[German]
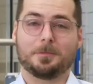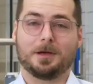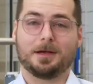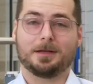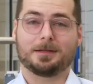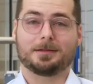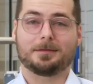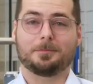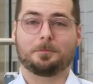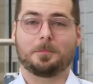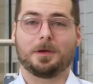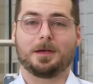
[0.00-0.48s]

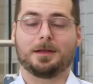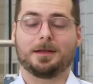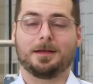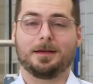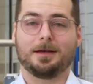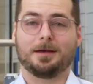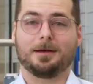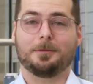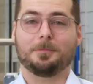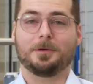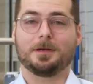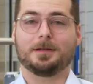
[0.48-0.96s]
macht bei
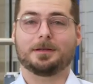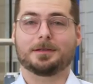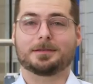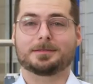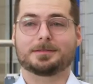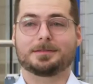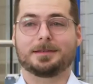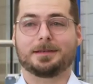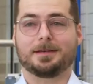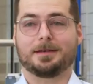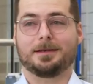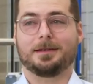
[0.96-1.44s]
der Arbeit,
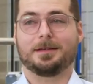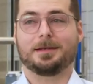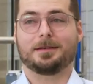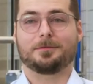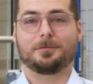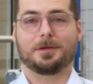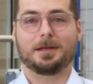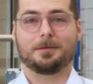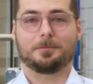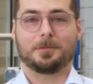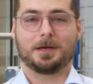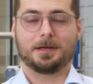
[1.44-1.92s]
ist
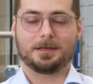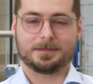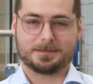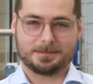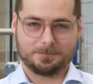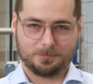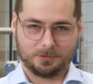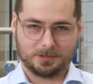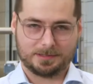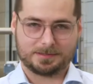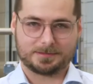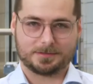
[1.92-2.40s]
sicherlich, wenn meine
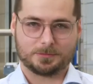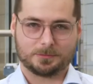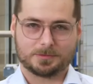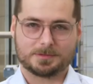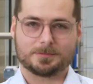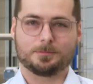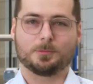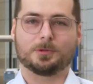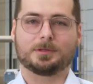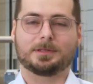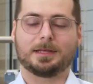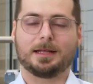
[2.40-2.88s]

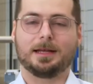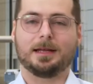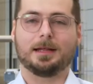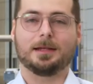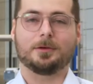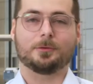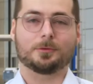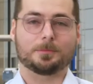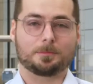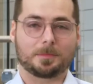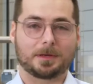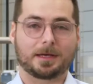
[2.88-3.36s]

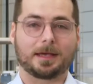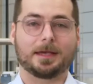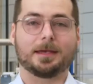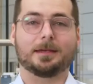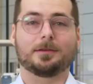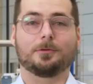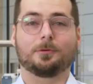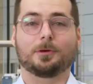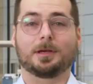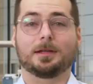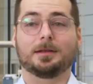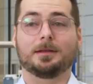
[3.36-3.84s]
Simulationsmodelle und
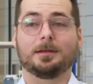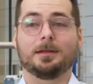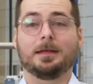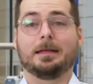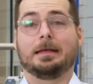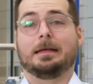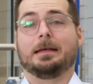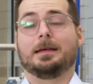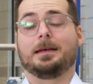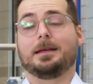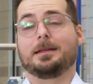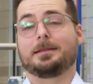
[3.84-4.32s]
Berechnungen
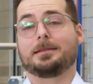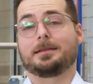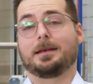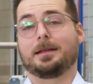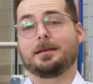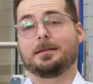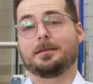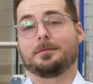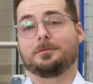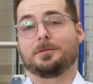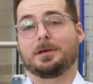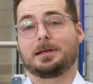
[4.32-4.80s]

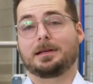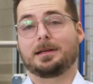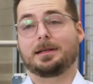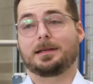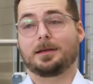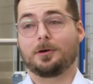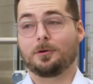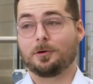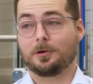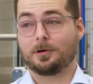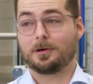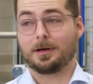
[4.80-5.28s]
dann
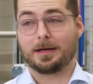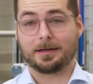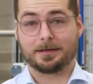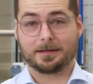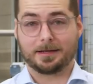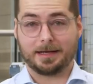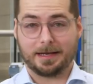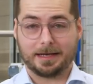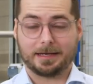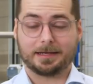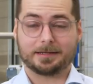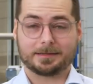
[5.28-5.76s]
wirklich auch an
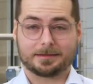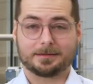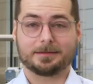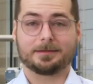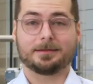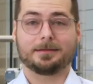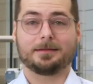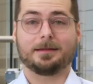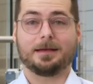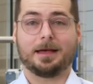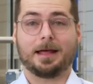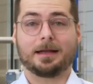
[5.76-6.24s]
der
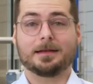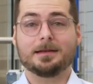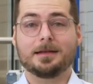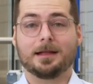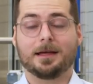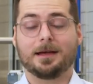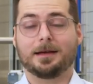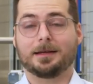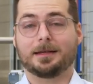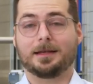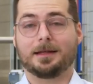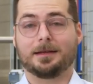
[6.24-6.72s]
echten
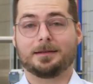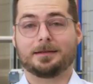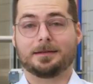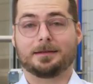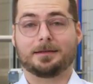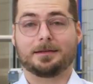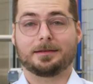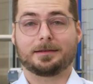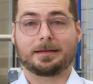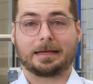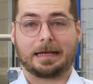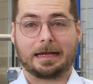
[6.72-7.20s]
Anlage, an
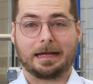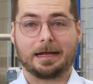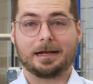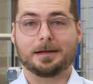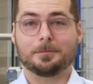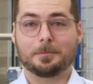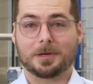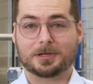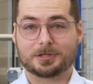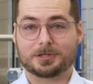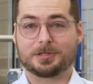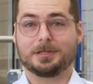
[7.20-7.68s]
der
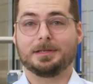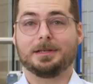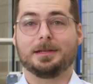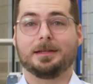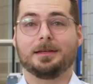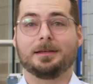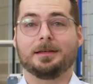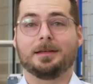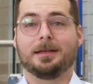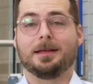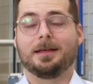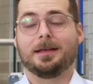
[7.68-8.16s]
realen
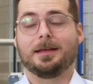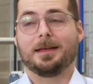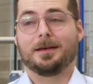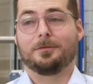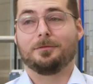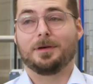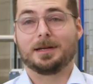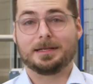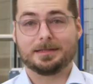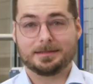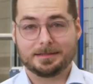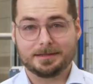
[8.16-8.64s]
Maschine
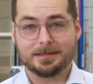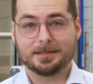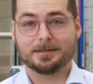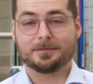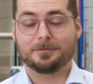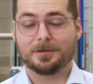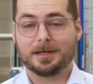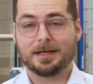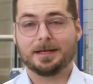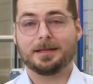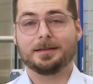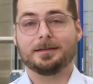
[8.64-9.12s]

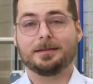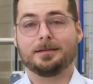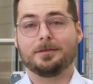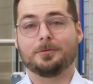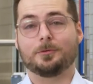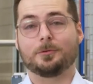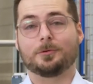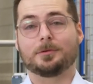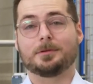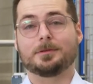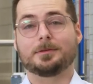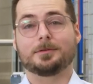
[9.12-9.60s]
validiert werden
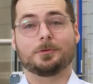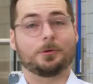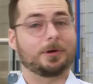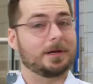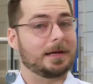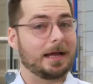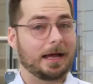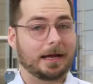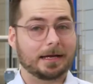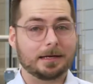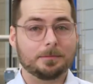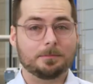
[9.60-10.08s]
und
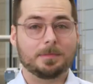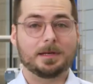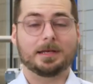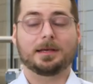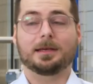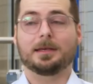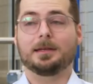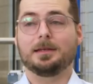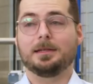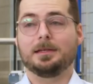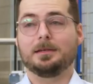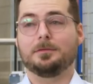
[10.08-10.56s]
neue
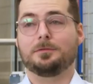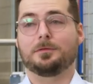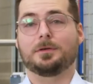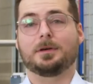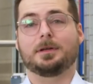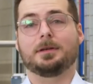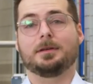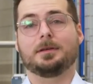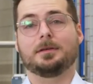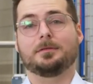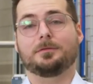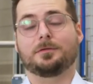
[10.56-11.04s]
Einblicke
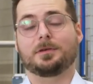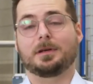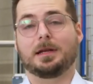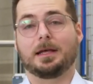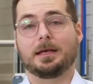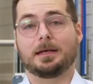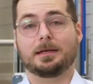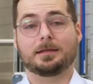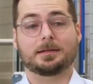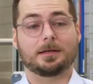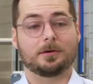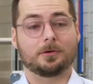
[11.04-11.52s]
liefern,
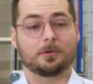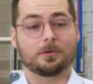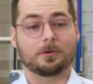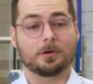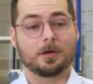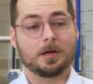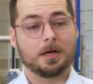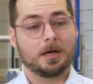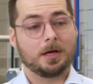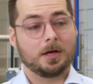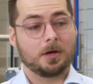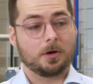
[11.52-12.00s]
vielleicht auch
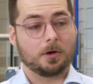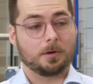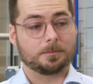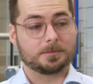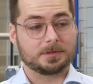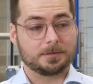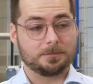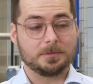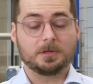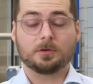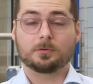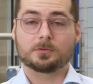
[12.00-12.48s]

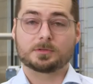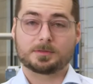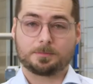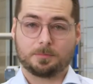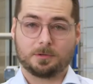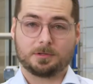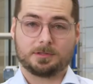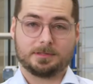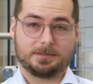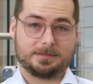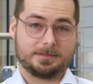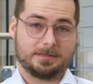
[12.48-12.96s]

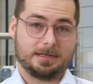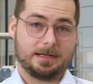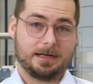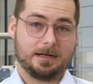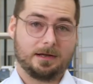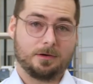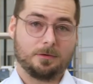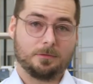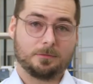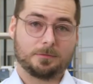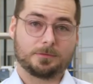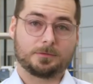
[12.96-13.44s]

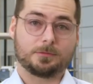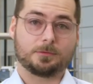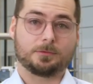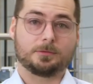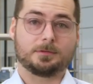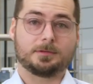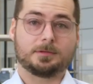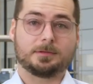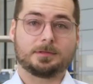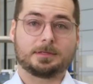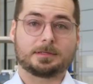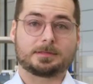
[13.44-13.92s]
Optimierungspotenzial
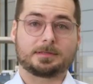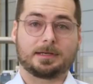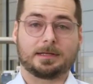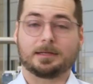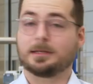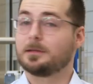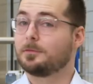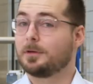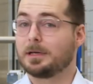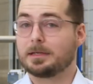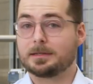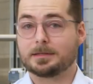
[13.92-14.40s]
auftun, das
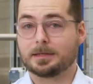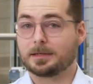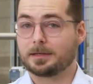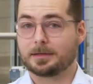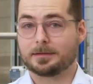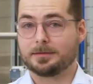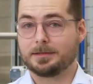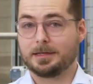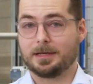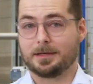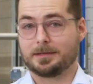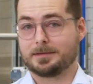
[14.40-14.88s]
anderweitig
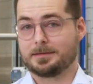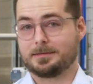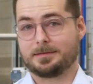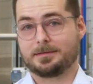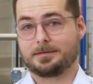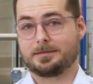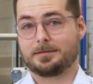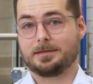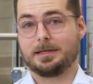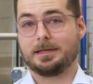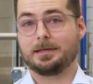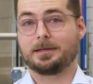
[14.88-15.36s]
nie
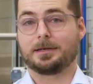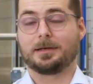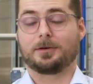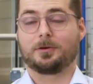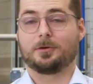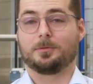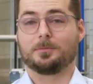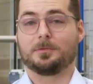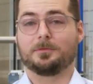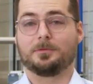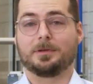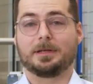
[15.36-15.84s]
ans Licht
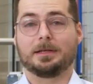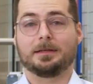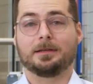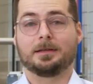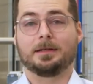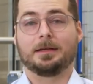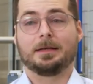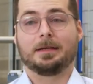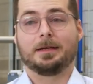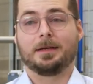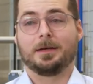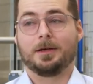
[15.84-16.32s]
gekommen wäre.
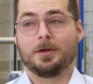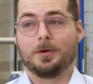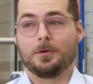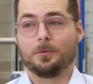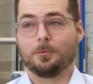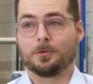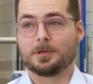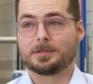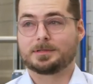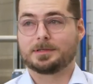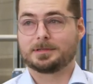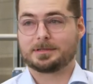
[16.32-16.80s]

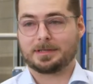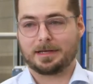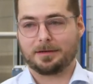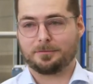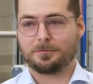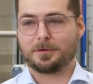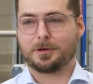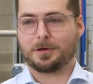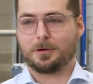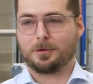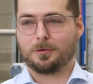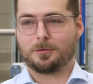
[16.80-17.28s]
Und es ist
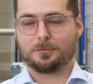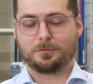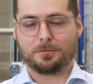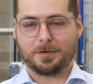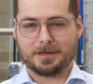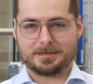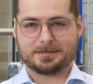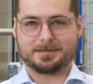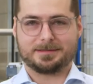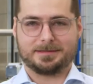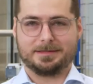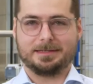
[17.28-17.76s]
einfach auch
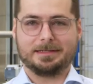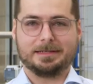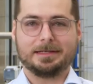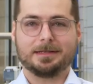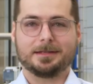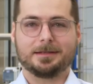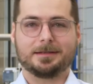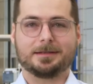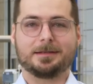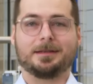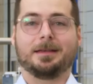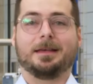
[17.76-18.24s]

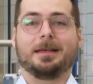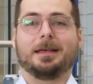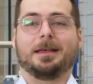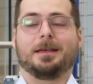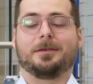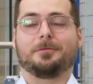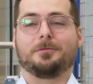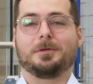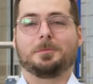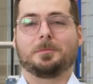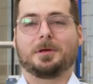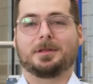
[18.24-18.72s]
faszinierend,
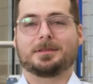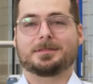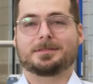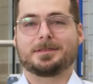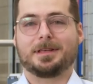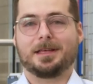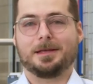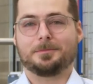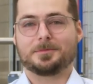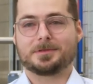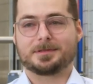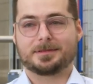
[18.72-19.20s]
wie man
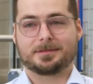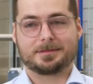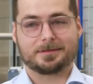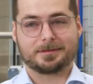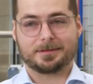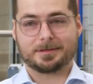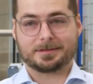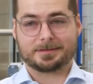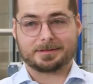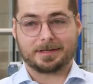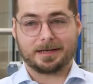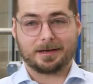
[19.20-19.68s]

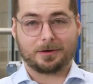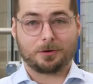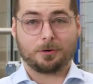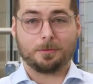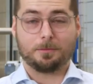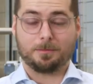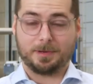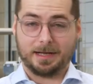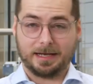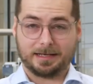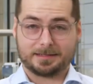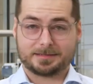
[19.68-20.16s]
selbst sehr
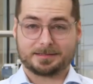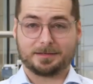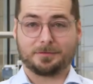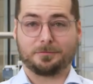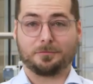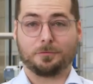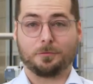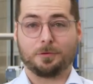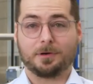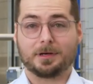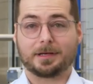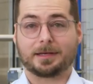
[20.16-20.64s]
komplexe
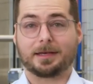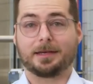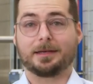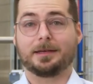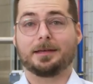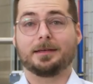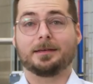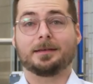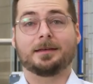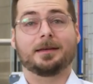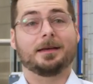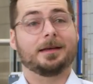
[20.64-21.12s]

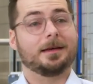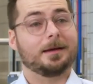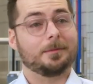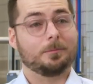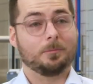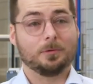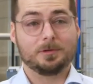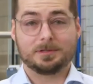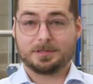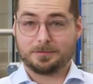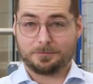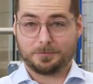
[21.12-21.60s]
Vorgänge,
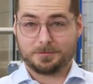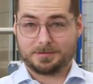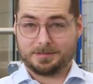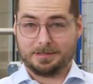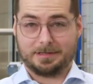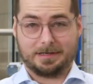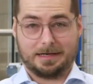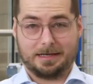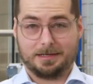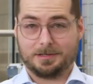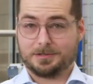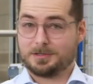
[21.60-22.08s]

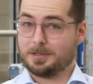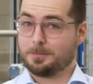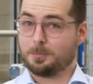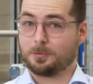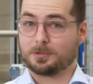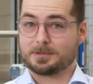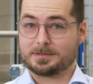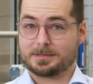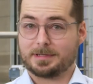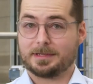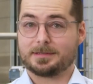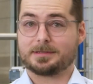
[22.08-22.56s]
multiphysikalische
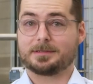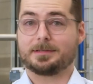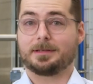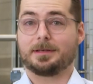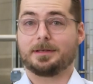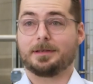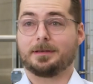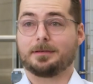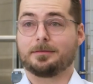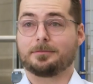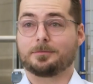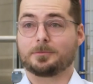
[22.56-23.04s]

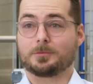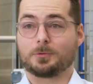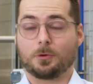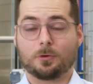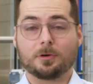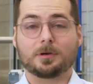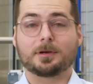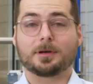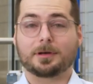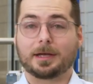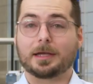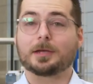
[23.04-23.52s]
Prozesse
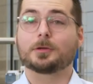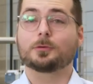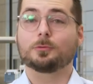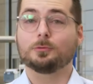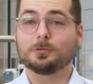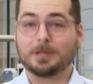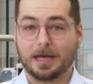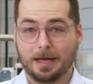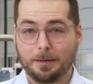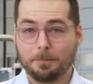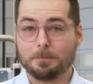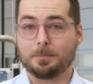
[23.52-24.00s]
doch recht
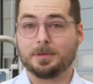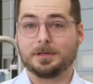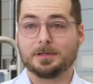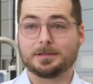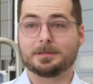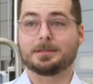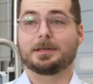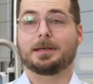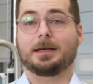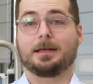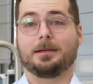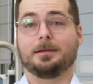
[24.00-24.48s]
gut
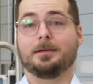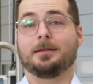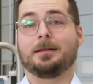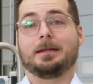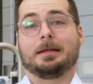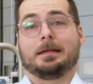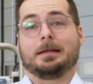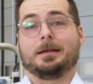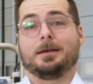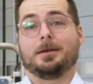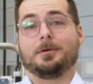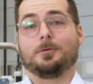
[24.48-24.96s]
abbilden kann
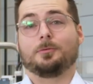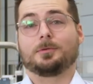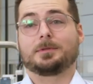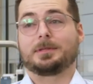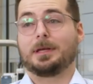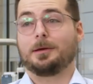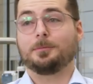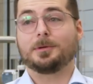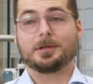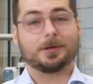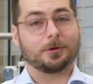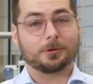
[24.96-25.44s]
und
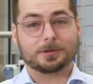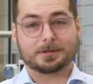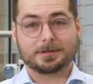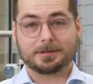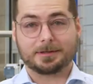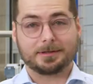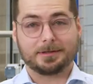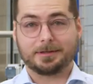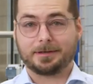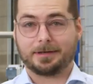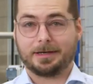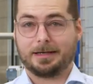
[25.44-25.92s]
damit auch
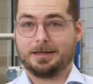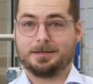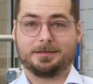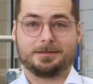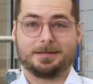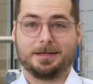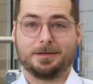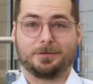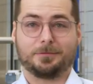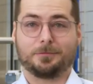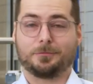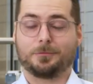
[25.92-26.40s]
die
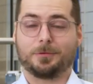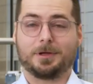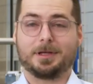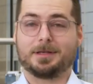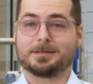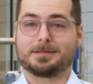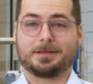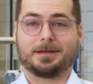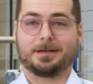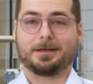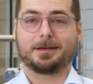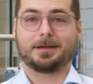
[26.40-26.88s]
Realität
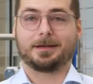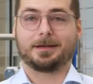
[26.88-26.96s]
vorhersagen